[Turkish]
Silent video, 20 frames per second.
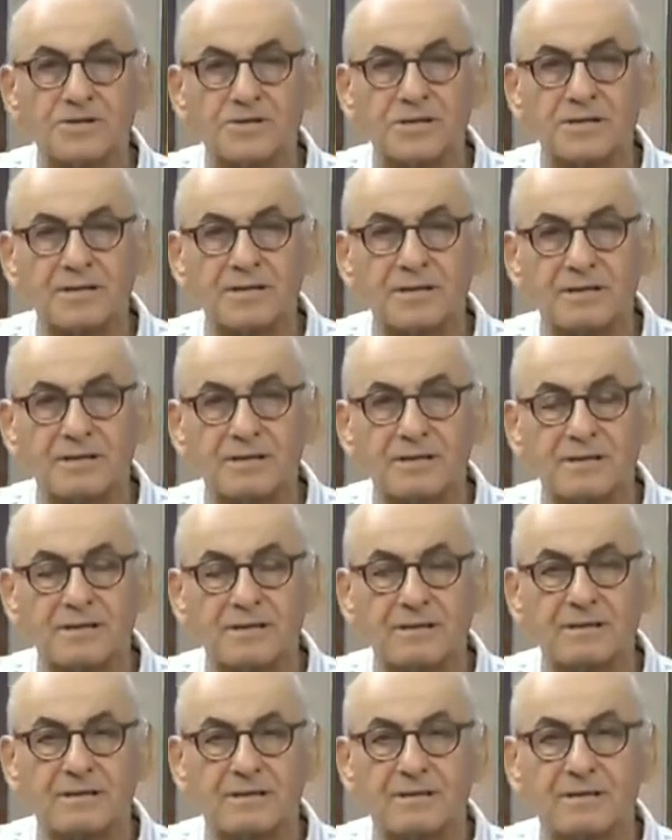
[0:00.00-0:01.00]
e,
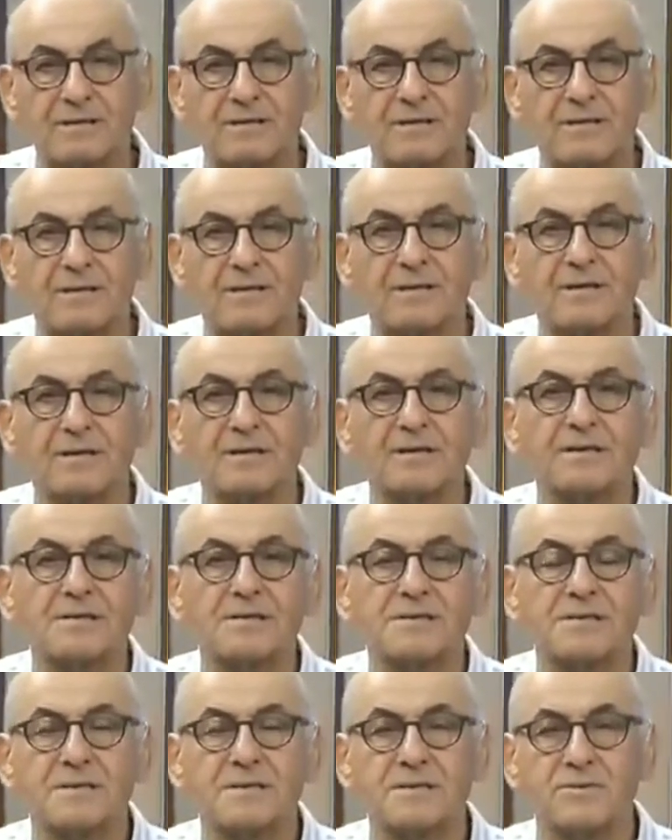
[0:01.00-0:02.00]

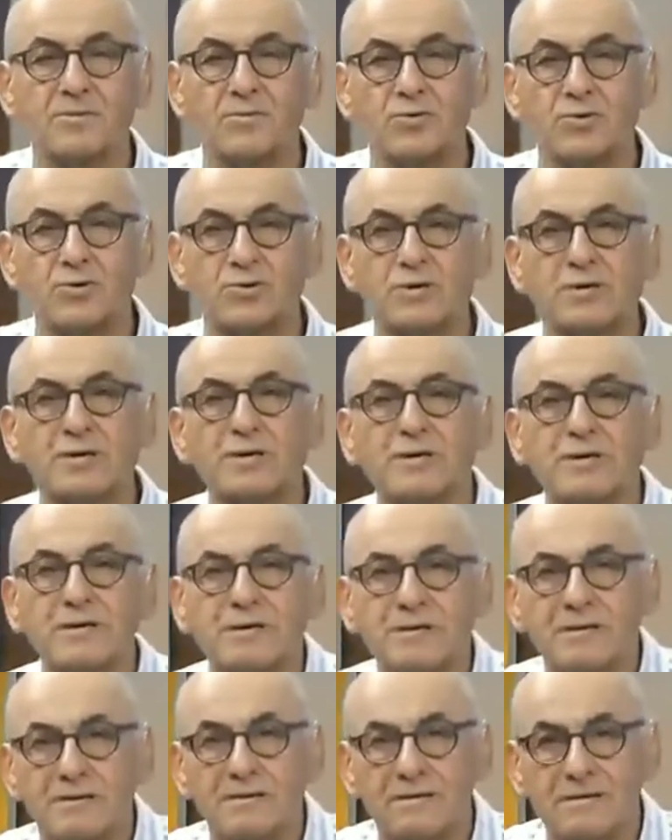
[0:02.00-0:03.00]
gece 3'te
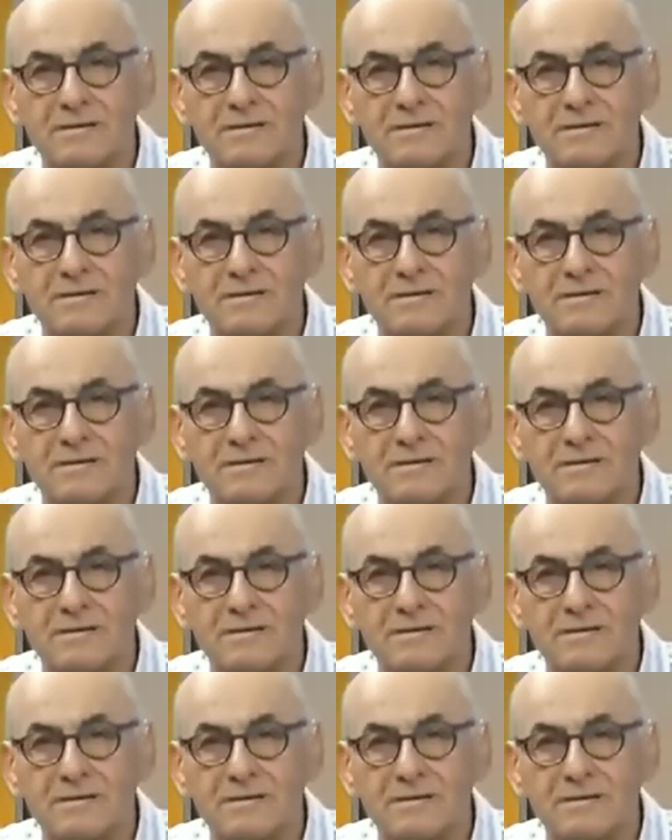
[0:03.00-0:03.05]
e,